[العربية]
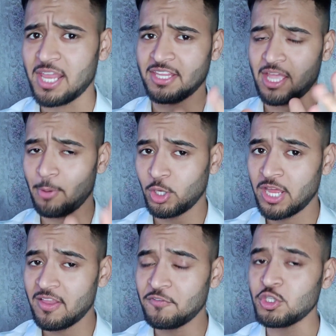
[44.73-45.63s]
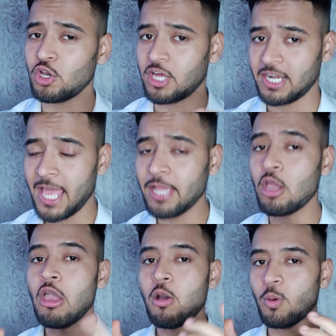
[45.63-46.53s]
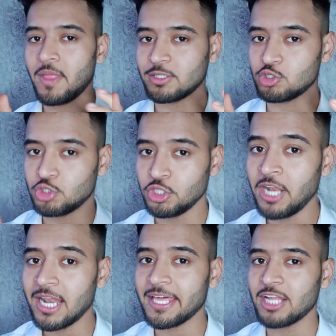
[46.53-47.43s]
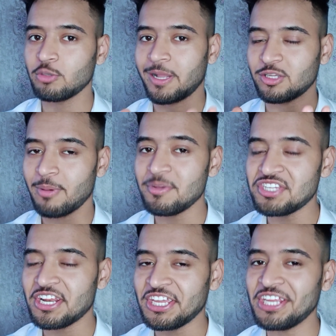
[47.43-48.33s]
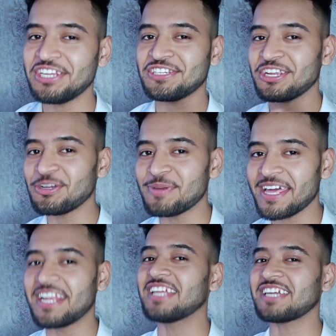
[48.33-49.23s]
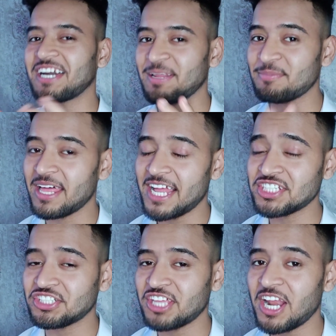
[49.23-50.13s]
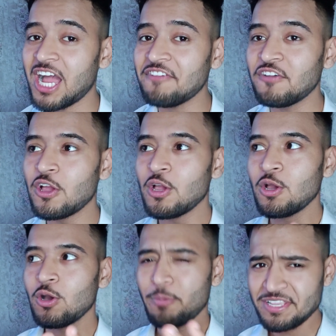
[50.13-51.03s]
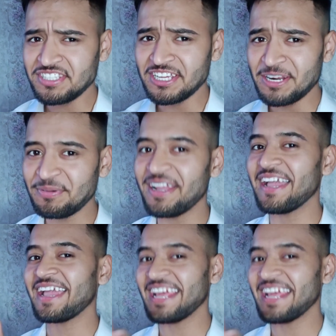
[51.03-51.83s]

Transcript: والله اذا يبغون هذا الفيديو خلي لايك واذا انتم جديدين على القناه وبعدكم ما مشتركين اشتركوا في القناه قاربنا على 10000 بس يا الربع